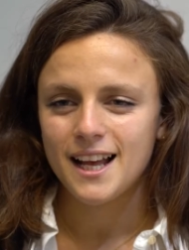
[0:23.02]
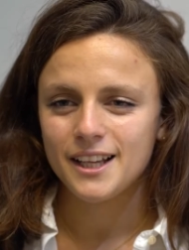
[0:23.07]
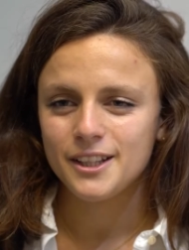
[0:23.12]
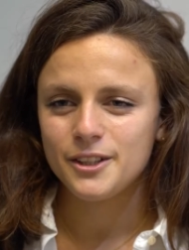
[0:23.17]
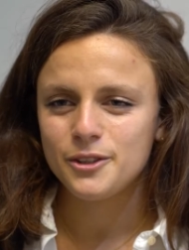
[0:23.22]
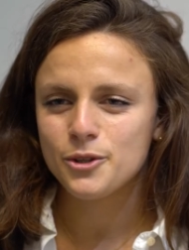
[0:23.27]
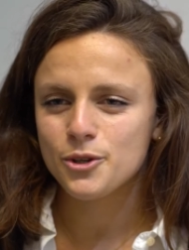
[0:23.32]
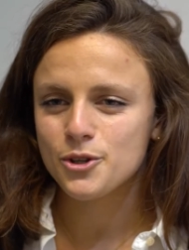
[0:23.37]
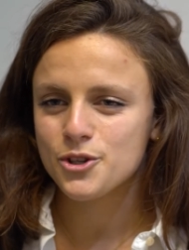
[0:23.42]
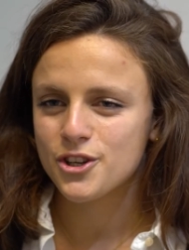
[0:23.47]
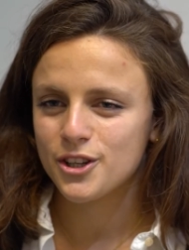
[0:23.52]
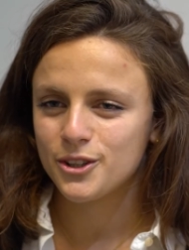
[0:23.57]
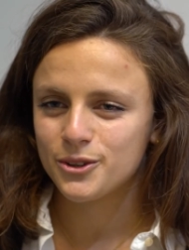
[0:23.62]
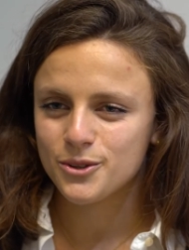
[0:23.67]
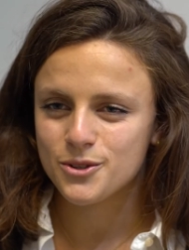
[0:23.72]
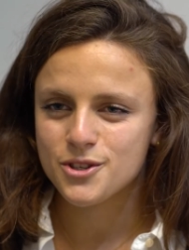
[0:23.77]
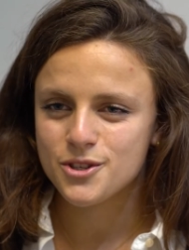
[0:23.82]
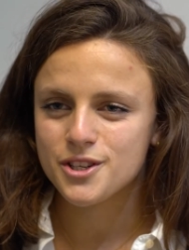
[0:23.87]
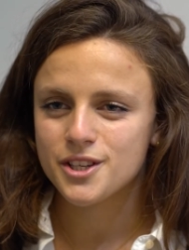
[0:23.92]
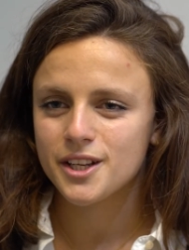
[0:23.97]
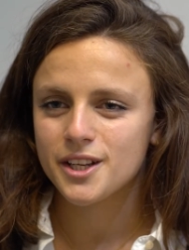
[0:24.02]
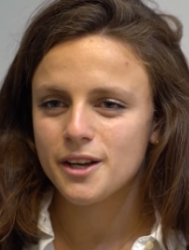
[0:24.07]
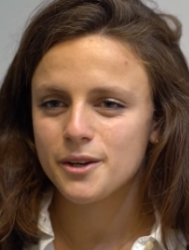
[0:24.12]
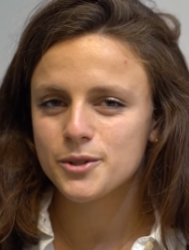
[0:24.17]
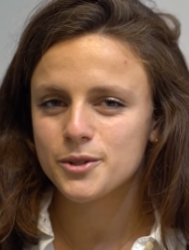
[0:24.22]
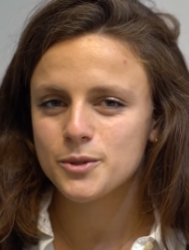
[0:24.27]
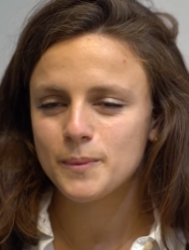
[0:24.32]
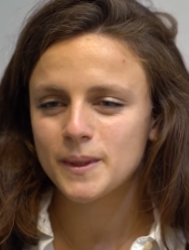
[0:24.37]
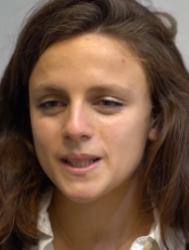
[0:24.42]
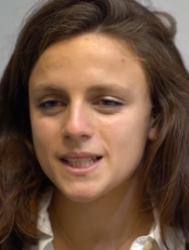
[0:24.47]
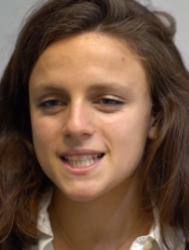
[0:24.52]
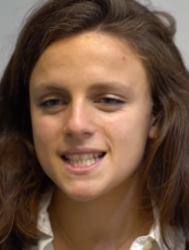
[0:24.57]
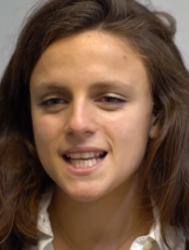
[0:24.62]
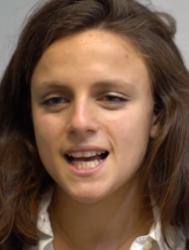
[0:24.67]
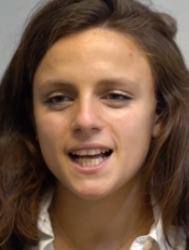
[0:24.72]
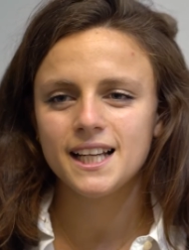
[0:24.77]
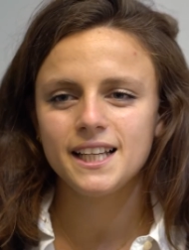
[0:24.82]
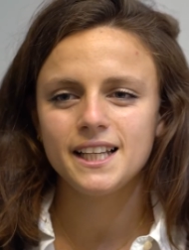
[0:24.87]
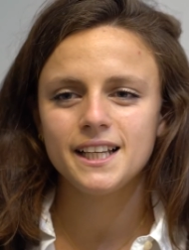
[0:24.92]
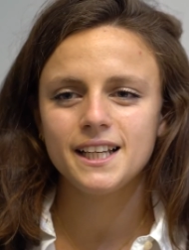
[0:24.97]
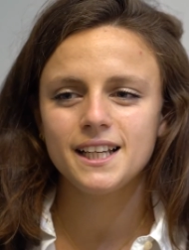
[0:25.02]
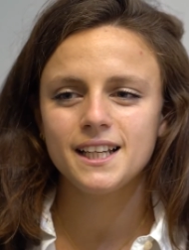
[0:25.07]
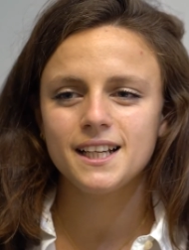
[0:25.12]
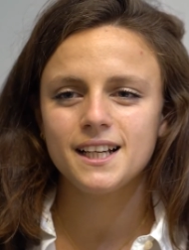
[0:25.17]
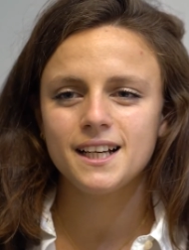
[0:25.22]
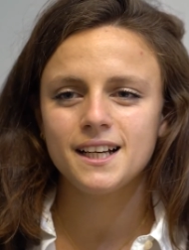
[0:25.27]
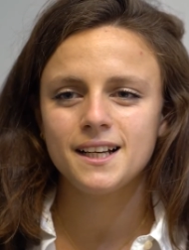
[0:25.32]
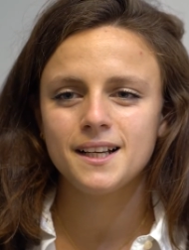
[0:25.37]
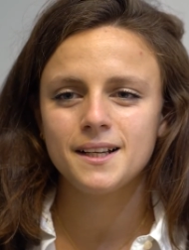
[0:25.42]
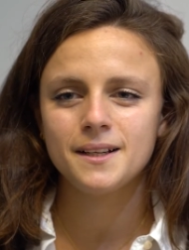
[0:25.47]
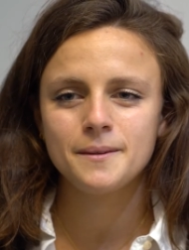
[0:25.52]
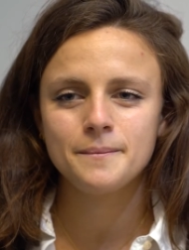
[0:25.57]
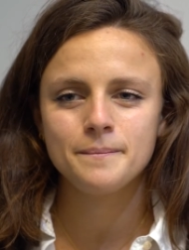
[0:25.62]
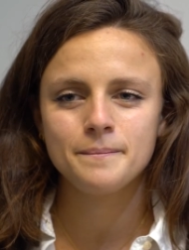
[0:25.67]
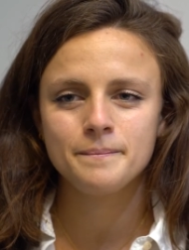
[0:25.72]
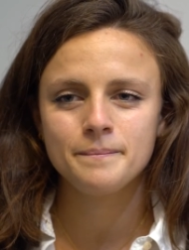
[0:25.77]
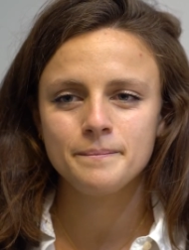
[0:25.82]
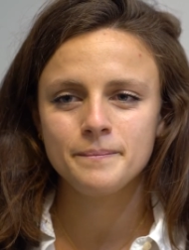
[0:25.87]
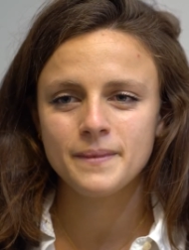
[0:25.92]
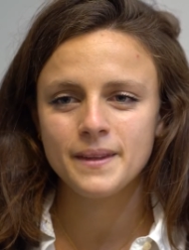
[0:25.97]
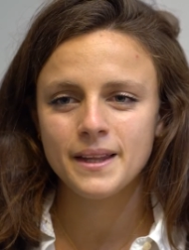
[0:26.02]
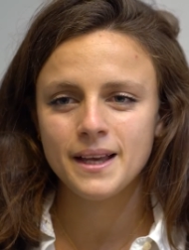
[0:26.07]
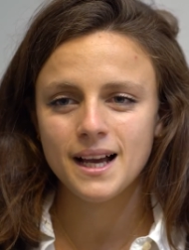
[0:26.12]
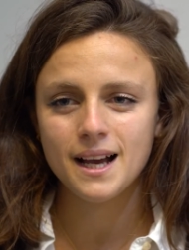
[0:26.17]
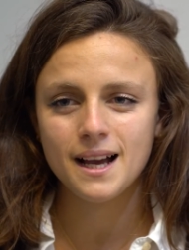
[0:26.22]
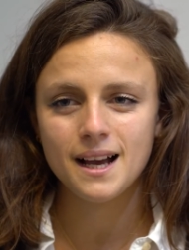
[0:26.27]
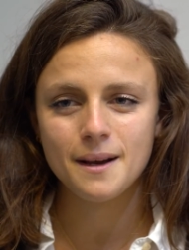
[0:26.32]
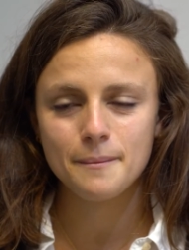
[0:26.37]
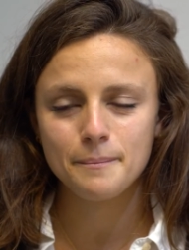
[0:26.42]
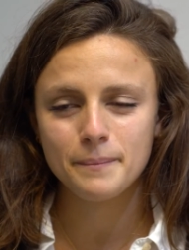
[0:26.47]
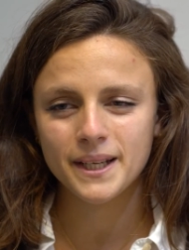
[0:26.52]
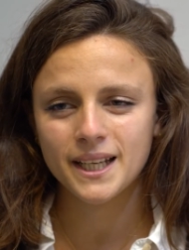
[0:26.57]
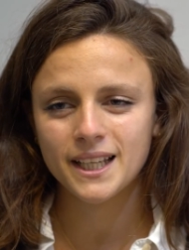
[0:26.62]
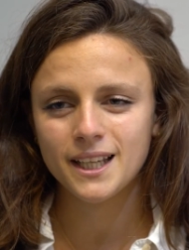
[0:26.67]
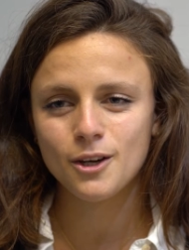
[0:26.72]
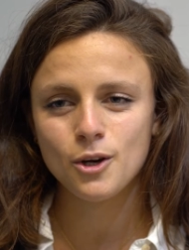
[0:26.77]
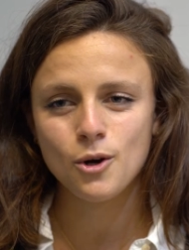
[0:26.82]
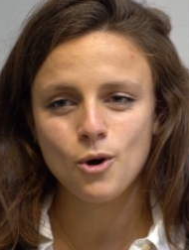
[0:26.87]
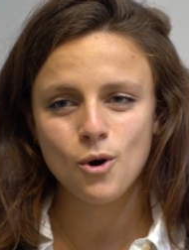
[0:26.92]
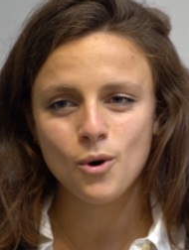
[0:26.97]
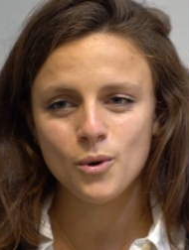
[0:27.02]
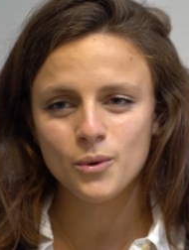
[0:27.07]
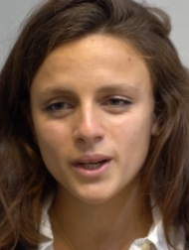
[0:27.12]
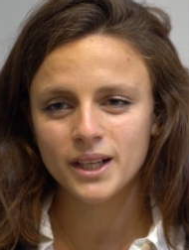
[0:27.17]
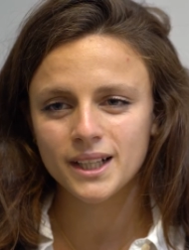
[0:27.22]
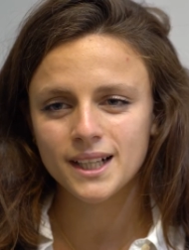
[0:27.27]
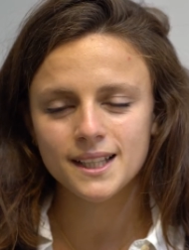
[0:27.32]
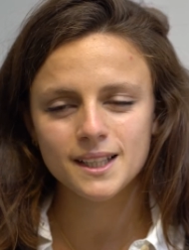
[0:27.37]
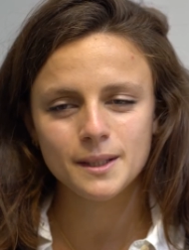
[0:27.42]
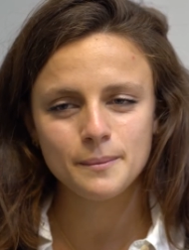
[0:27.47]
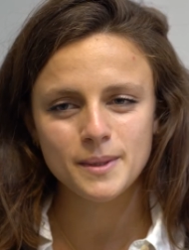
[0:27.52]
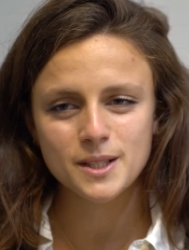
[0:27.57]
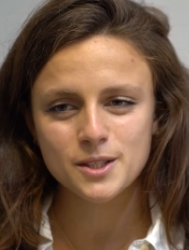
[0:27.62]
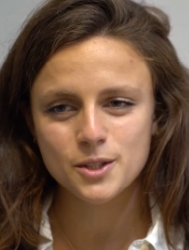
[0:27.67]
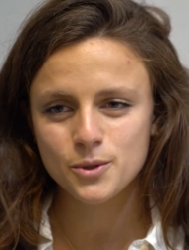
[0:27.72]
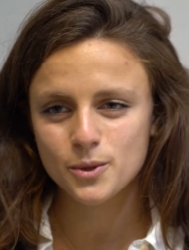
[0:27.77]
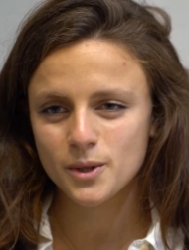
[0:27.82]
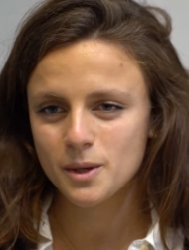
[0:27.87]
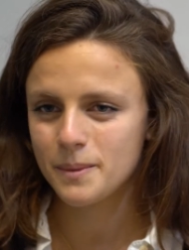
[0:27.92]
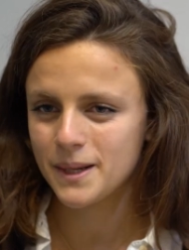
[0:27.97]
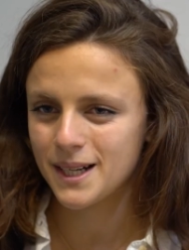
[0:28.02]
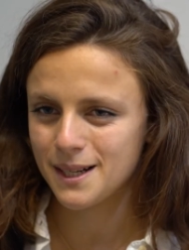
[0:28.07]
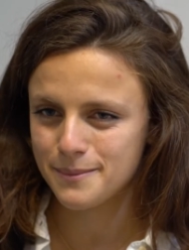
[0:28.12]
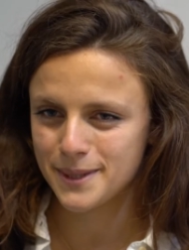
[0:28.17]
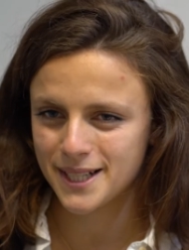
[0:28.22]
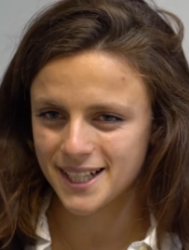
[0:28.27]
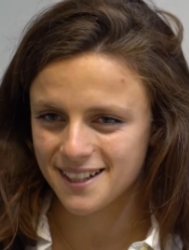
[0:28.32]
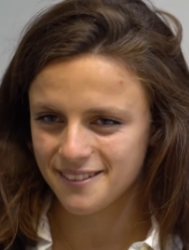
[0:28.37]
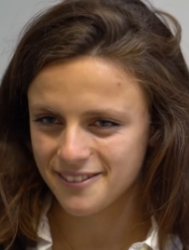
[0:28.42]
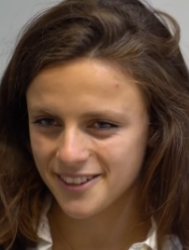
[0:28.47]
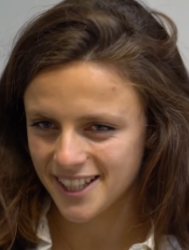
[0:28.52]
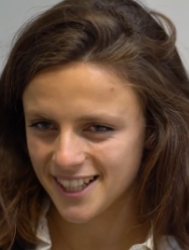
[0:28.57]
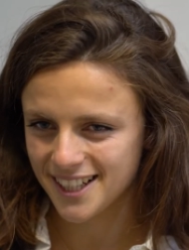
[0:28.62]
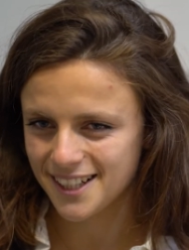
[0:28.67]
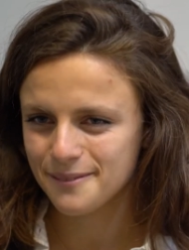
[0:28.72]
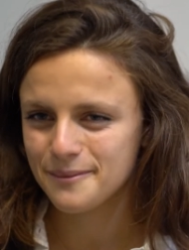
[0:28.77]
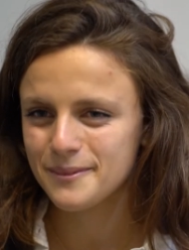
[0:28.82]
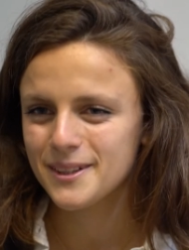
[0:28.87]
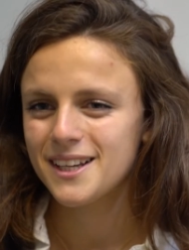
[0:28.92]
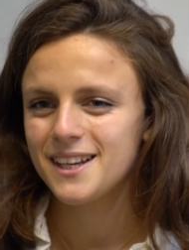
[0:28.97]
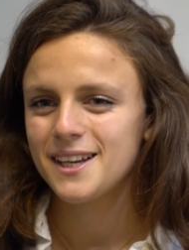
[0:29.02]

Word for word: Io ho scelto ingegneria aerospaziale ehm, perché ho una grande passione per la barcavela.